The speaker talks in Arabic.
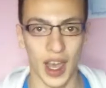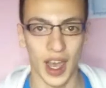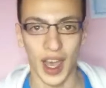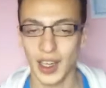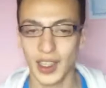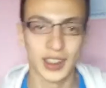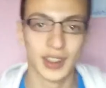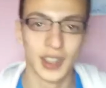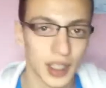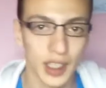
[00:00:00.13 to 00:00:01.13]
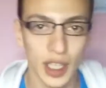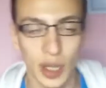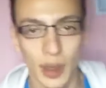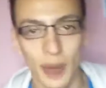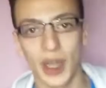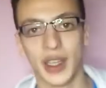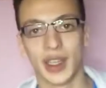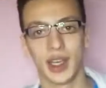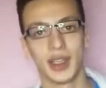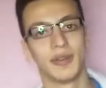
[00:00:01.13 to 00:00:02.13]
حلقة النهاردة يا شباب
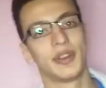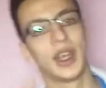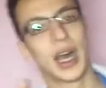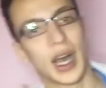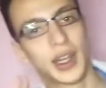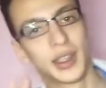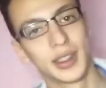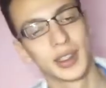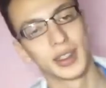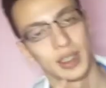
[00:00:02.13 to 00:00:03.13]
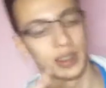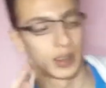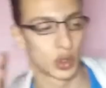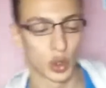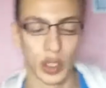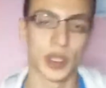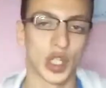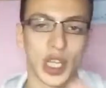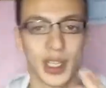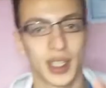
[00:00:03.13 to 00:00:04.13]
هنتكلم فيها عن شوية
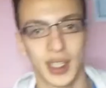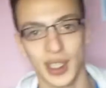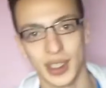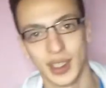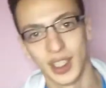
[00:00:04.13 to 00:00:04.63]
مشاكل كده